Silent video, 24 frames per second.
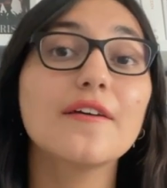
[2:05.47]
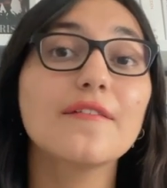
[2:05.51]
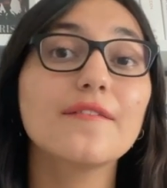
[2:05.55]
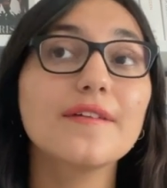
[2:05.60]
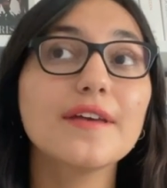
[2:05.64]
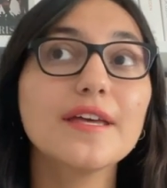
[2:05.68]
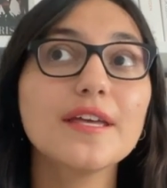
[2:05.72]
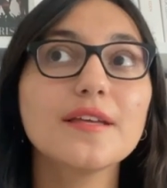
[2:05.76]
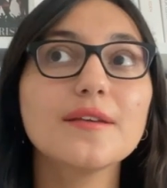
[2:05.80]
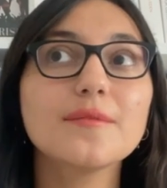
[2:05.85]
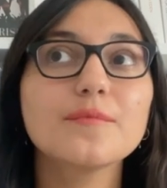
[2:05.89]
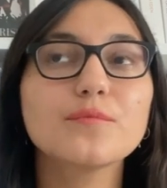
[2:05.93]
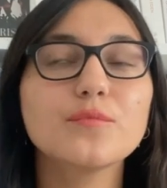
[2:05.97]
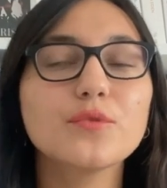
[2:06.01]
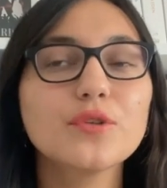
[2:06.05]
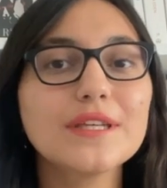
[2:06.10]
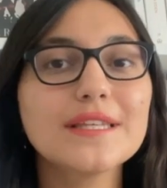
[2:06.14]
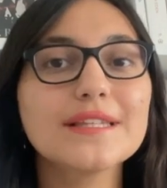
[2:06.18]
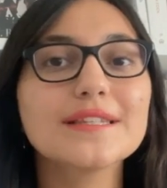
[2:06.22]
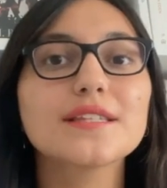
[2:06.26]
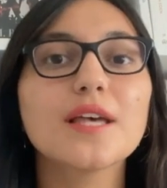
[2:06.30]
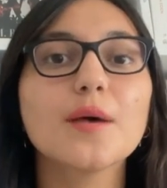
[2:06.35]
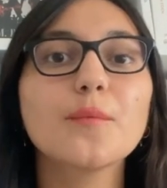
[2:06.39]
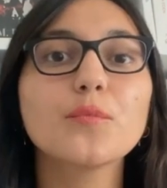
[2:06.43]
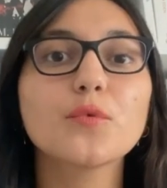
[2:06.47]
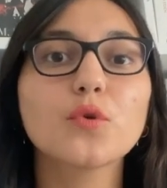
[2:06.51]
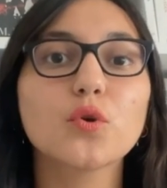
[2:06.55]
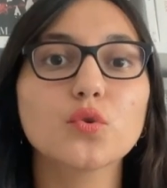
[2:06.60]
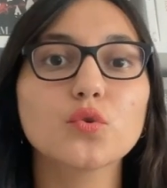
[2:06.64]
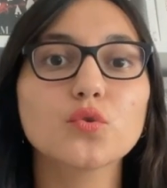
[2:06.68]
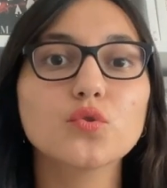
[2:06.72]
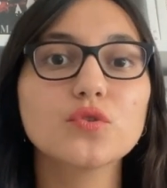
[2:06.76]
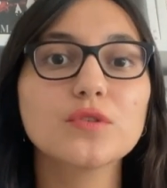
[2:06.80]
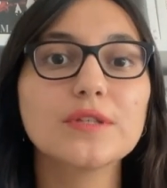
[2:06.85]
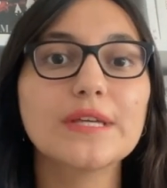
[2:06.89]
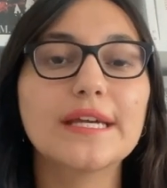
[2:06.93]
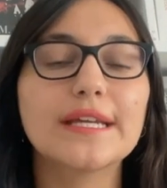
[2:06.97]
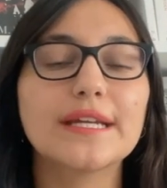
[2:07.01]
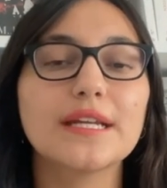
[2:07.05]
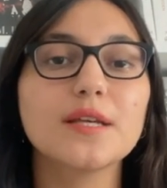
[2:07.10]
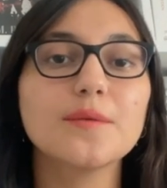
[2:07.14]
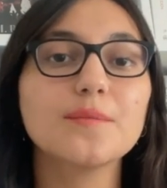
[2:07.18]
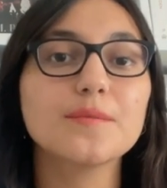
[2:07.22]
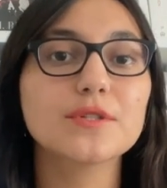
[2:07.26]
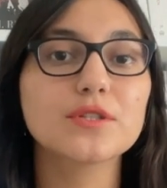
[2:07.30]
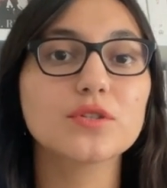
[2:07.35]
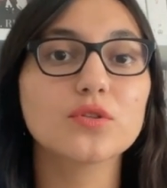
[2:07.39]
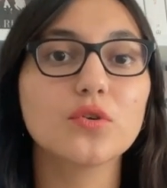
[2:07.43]
Ve bu kitap konusu
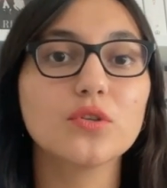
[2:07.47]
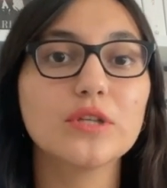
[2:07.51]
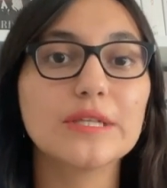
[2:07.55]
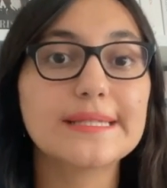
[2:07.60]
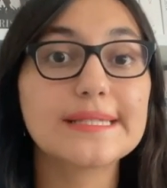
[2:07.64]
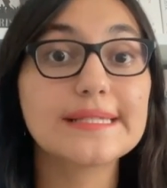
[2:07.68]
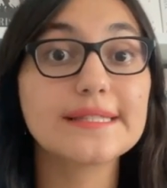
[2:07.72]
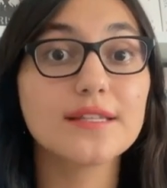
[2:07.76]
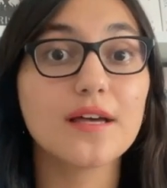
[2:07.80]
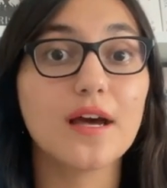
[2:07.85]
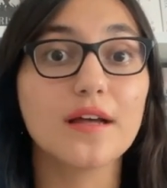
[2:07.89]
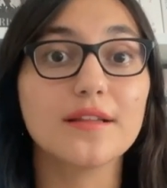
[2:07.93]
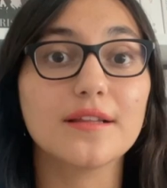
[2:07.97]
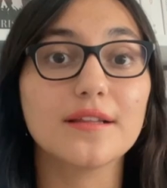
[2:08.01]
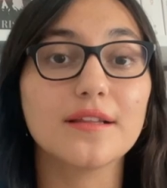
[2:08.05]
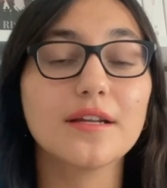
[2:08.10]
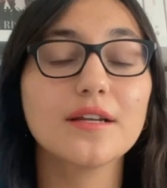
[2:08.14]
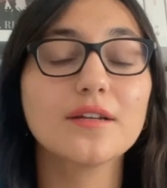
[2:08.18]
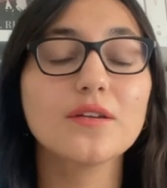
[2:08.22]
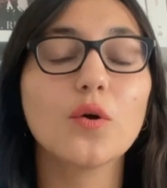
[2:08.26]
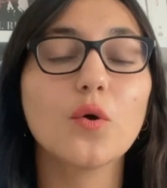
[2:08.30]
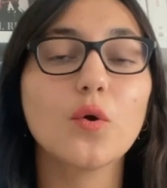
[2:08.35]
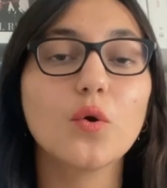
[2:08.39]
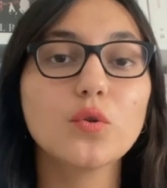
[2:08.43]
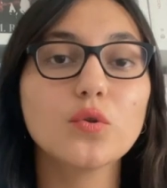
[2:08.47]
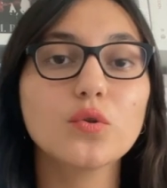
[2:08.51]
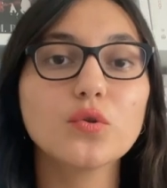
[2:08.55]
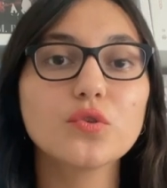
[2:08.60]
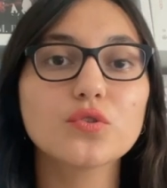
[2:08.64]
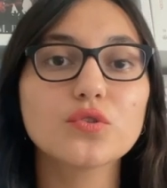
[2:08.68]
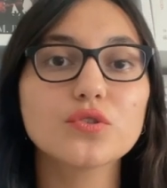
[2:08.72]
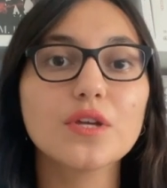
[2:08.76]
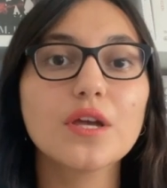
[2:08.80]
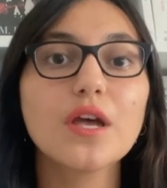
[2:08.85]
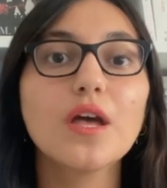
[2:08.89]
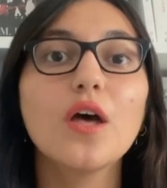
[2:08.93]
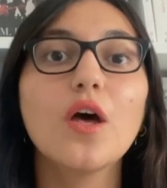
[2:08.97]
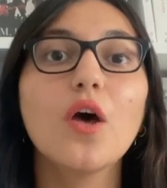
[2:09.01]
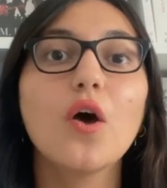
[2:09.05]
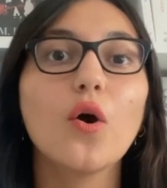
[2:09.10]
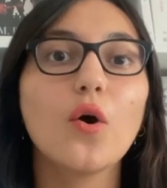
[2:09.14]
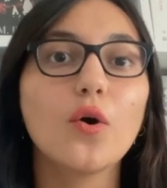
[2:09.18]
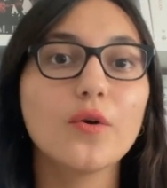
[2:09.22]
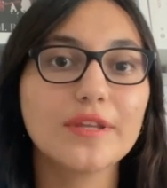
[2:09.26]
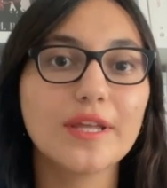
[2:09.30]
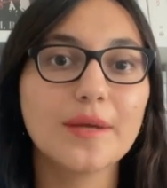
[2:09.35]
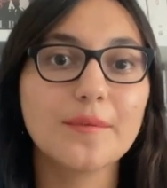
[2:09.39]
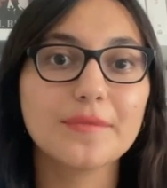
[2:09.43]
gereği psikolojik tahlillerin oldukça
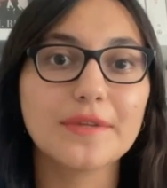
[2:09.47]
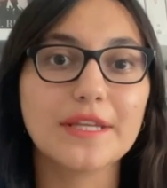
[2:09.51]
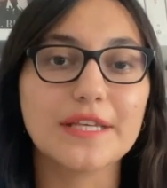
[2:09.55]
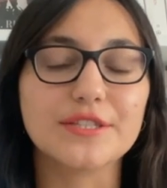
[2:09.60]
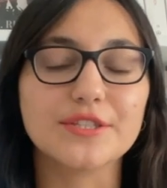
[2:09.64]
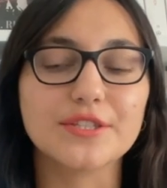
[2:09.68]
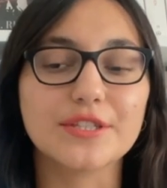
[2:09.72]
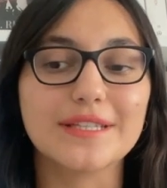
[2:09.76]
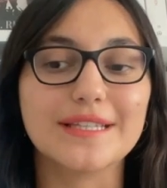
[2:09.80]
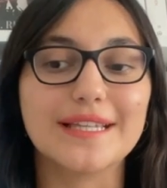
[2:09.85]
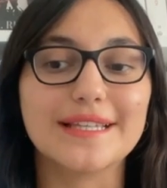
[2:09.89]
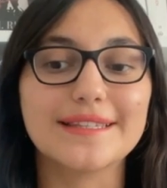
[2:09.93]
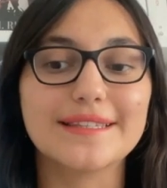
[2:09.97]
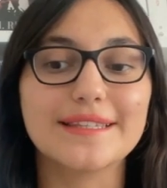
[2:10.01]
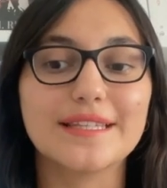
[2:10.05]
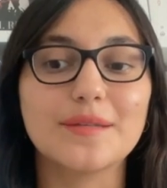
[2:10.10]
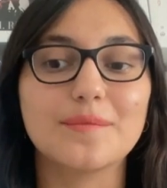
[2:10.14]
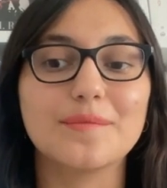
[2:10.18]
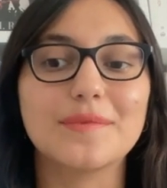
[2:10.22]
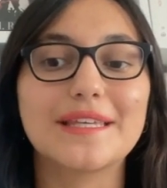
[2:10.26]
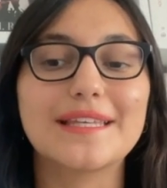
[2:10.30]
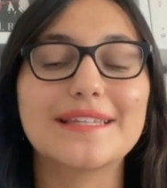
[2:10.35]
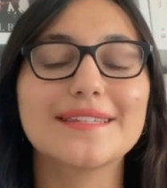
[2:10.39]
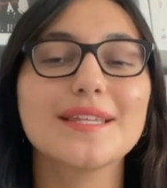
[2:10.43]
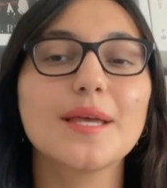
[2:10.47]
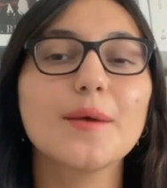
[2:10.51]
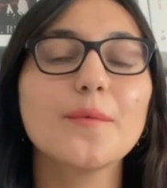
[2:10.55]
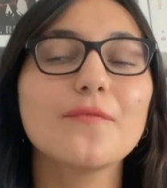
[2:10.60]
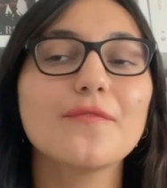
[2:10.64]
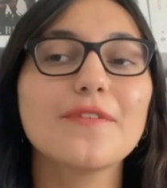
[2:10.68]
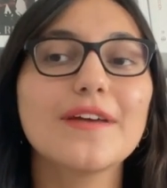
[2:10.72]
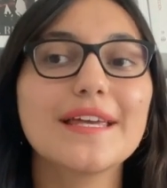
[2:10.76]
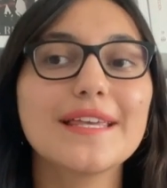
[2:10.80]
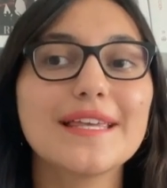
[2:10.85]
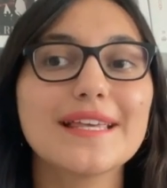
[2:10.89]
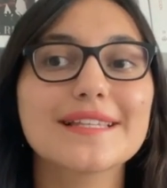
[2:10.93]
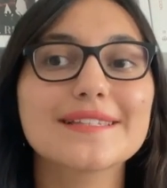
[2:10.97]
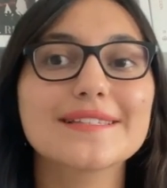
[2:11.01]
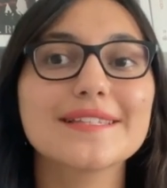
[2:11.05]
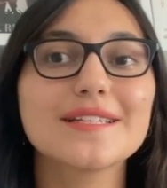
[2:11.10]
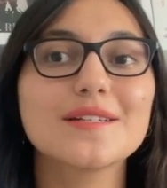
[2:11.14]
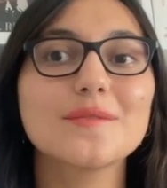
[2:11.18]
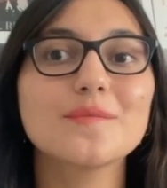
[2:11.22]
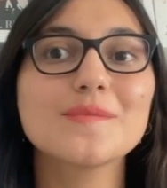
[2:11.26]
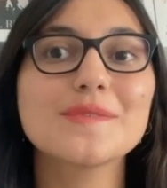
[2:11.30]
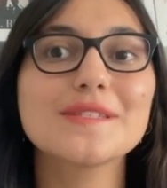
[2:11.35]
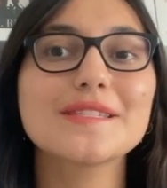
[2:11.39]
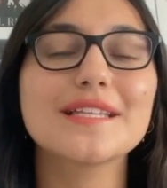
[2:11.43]
önem teşkil ettiği bir kitap ve
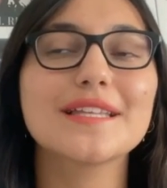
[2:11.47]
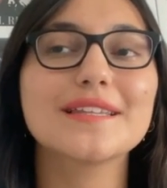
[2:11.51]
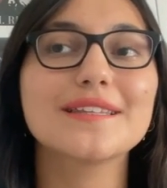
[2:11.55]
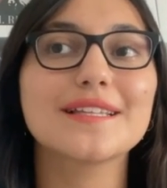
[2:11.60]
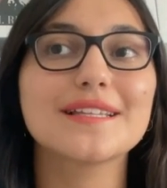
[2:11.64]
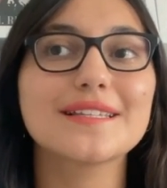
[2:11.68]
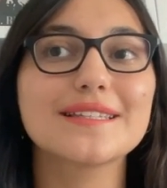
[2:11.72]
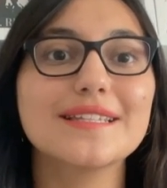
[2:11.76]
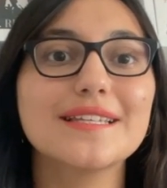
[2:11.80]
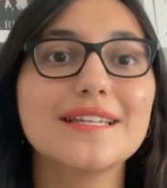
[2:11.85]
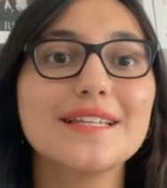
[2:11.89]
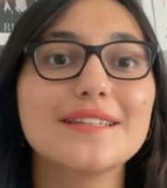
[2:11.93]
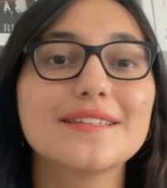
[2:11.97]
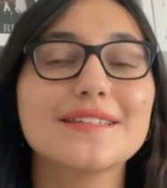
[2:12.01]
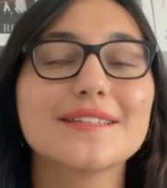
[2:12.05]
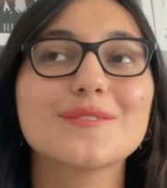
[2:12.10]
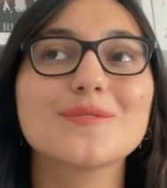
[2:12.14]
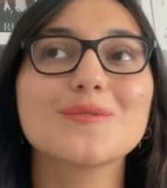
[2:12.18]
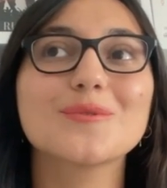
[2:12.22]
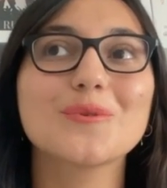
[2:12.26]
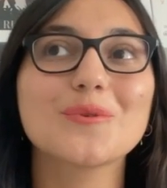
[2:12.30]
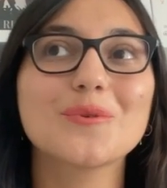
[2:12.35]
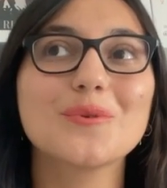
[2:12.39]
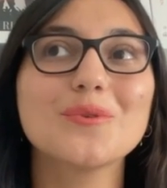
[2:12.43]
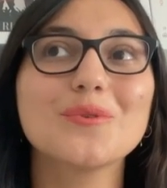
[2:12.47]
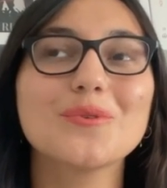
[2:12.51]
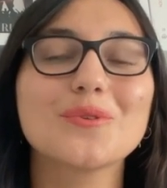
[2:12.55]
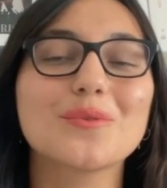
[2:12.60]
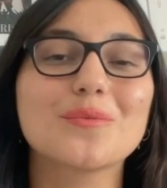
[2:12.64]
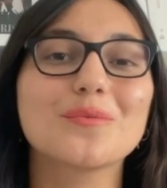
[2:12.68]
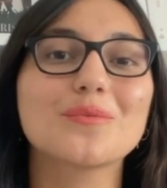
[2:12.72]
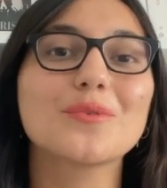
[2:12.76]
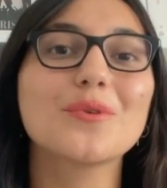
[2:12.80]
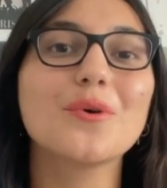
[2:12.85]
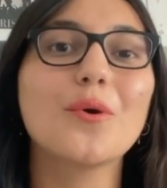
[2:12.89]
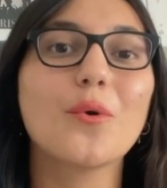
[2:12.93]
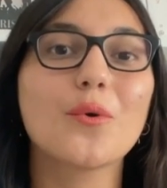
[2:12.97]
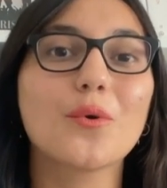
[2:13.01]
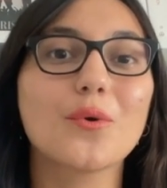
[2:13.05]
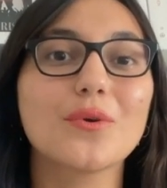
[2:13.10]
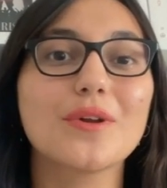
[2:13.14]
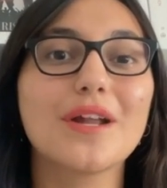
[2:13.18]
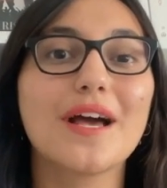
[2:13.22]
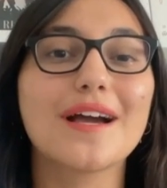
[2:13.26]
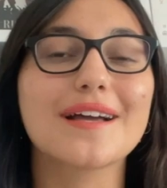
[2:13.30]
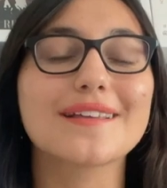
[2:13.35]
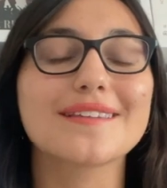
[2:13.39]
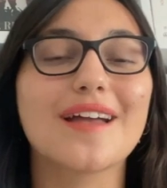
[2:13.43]
yazarımızla da Natalie'nin duygu durumunu
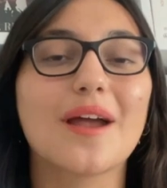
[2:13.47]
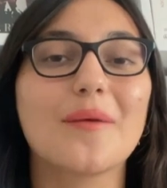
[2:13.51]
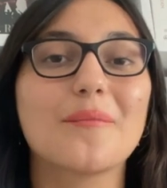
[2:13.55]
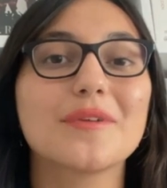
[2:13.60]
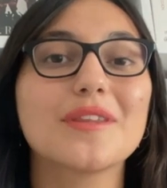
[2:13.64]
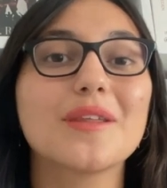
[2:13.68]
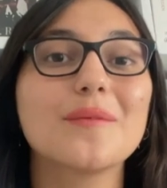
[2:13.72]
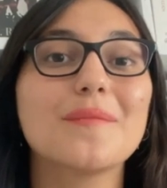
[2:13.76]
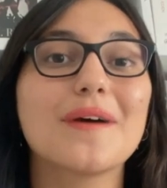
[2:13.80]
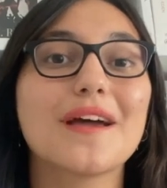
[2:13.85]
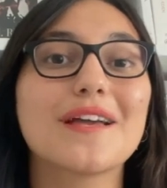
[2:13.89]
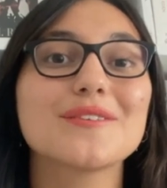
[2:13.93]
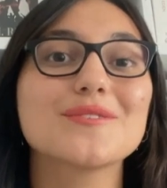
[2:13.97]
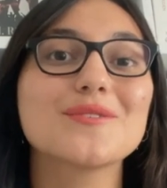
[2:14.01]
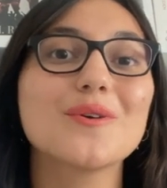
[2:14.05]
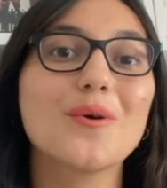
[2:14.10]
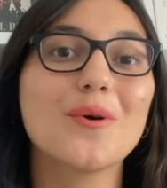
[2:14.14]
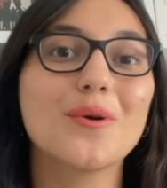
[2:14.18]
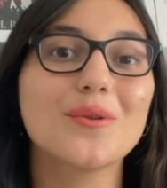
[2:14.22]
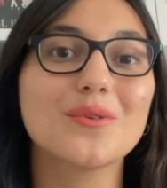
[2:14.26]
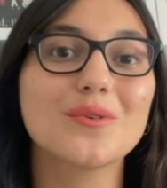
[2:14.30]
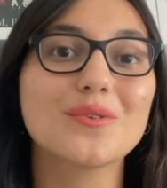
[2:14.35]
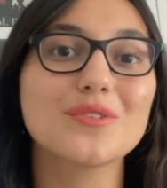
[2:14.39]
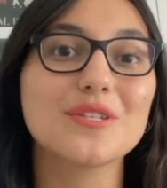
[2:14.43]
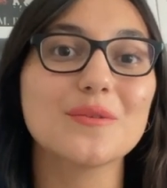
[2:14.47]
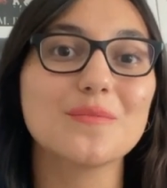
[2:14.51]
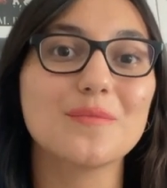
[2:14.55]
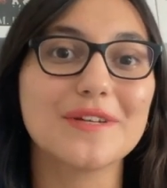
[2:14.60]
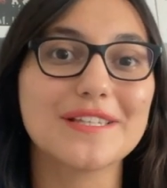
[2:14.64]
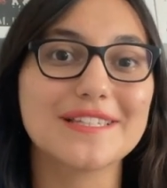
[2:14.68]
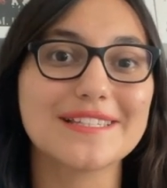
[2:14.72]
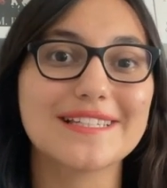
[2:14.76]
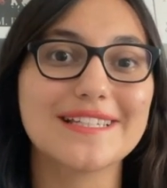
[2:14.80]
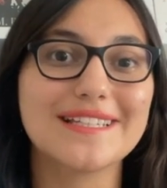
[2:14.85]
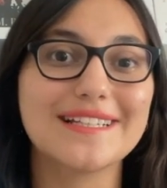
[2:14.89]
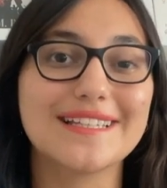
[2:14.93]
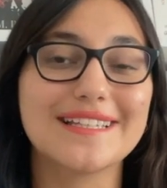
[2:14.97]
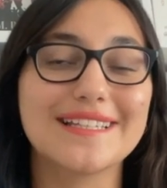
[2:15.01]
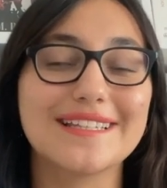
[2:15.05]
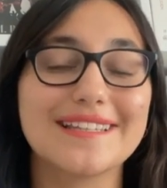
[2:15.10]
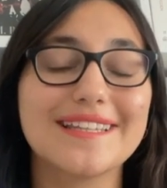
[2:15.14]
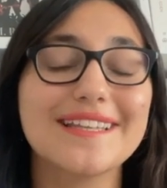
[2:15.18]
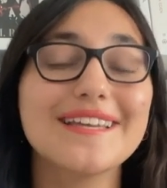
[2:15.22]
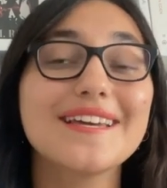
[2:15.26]
okura aktarmada bence oldukça başarılıydı.